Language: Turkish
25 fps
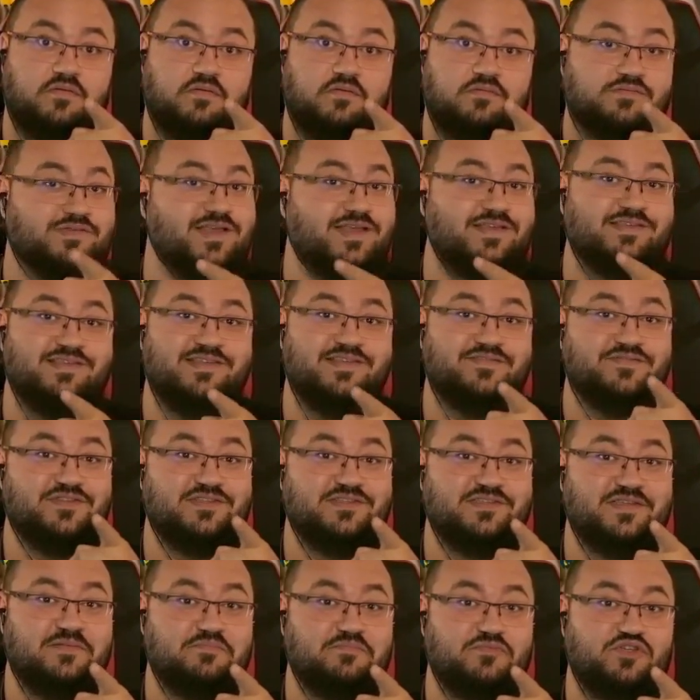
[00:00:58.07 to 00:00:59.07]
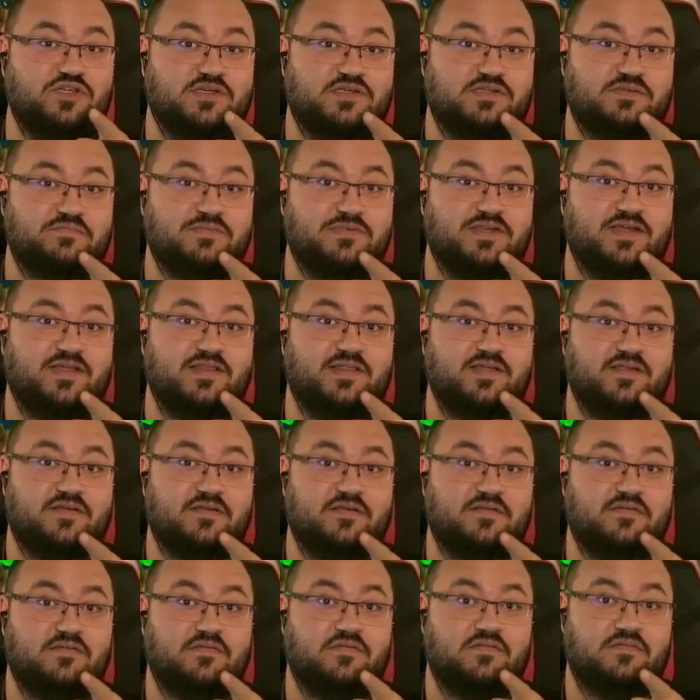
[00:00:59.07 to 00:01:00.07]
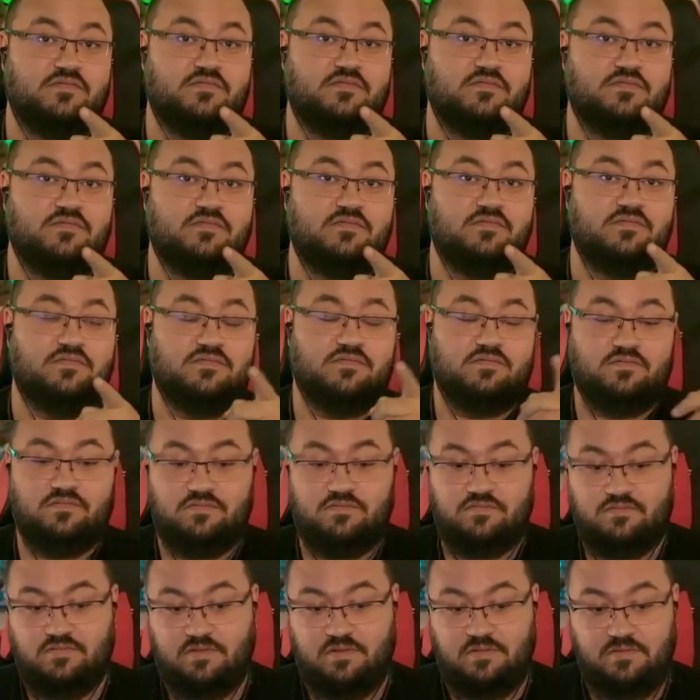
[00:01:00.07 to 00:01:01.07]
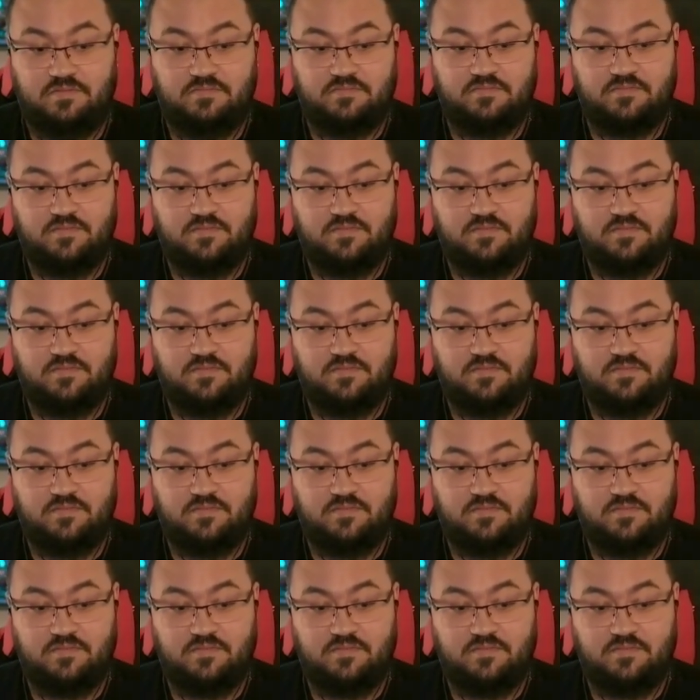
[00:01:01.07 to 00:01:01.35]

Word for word: Sen geri vites yapmayacaksın birader. Tamam.